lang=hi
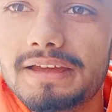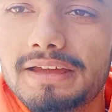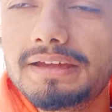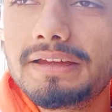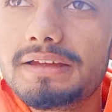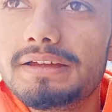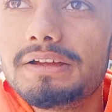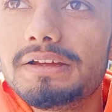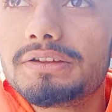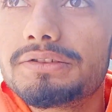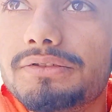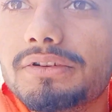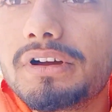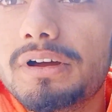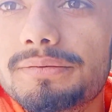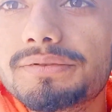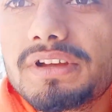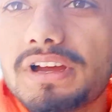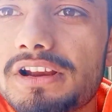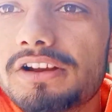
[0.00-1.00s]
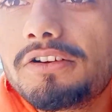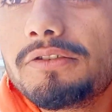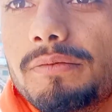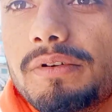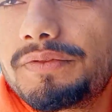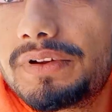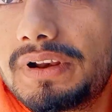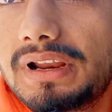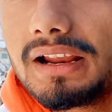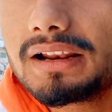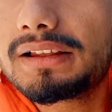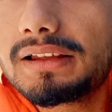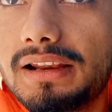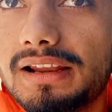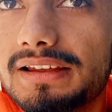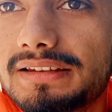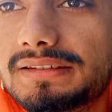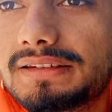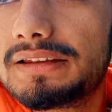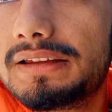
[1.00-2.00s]
है तो अब जा रहा हूँ मैं फ़िलहाल
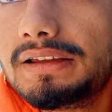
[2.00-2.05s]
क्लास